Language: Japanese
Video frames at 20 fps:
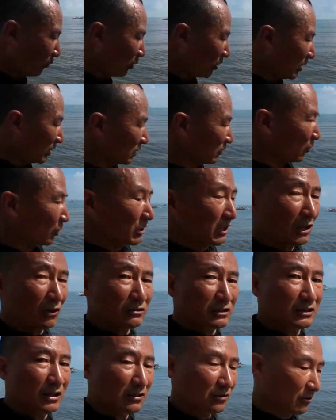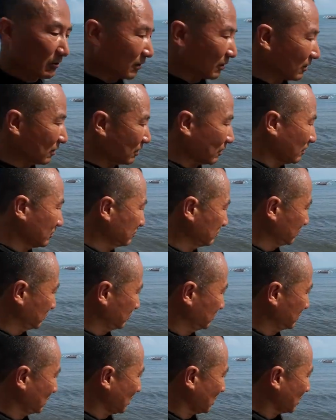をもう一回撮り直すなんてなかなか
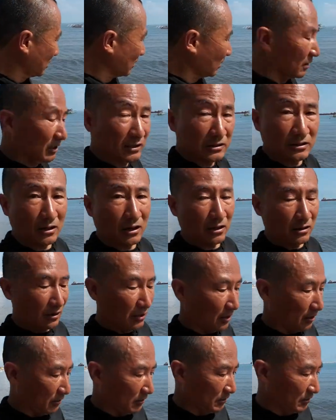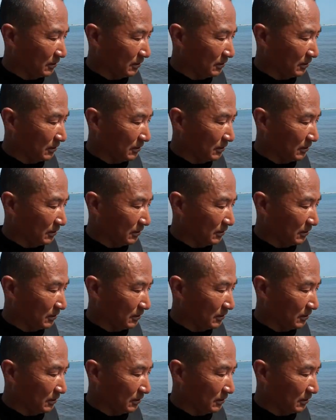できないですからね、